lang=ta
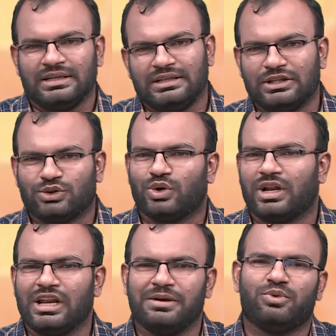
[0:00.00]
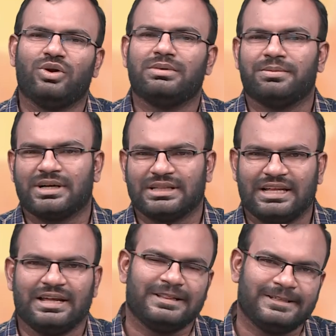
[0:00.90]
இந்த தொடரின் மூலம் நமக்கு
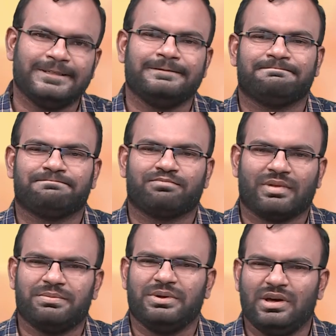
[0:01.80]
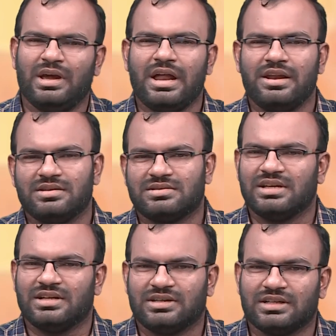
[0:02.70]
தெரியுது இப்போ ஏழு இசை
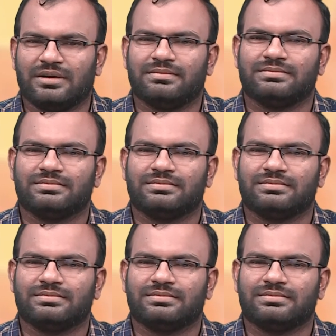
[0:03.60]
இருக்குதான்